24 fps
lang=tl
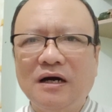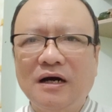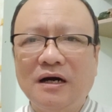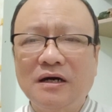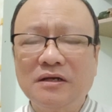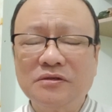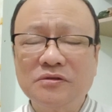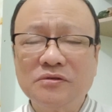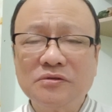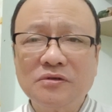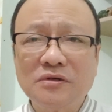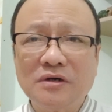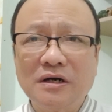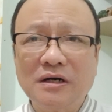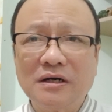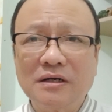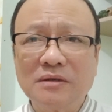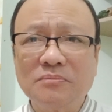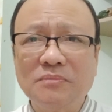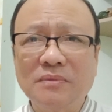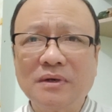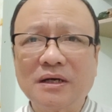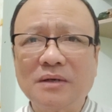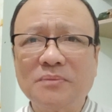ano
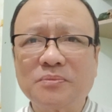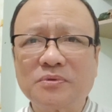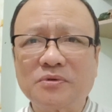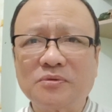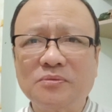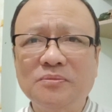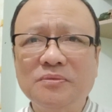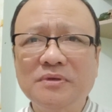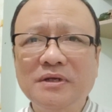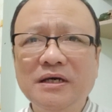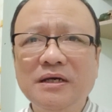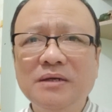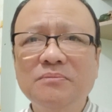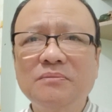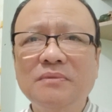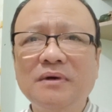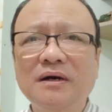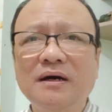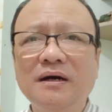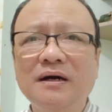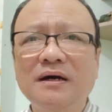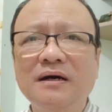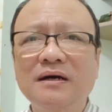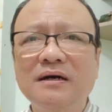ang mga
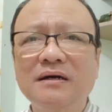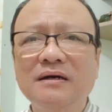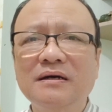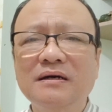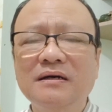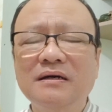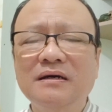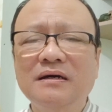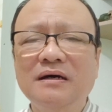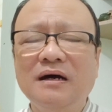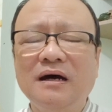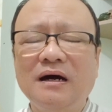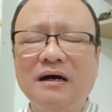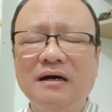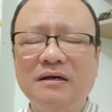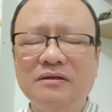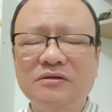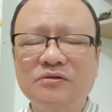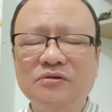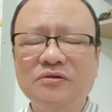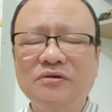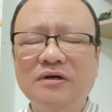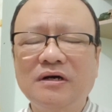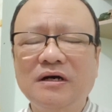problema,
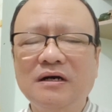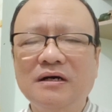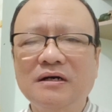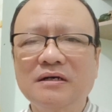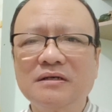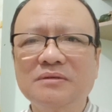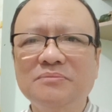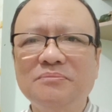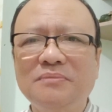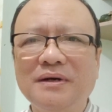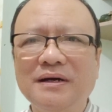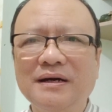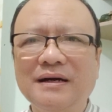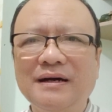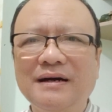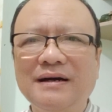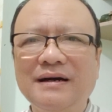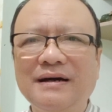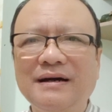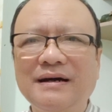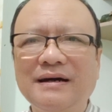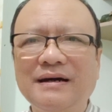ano ang mga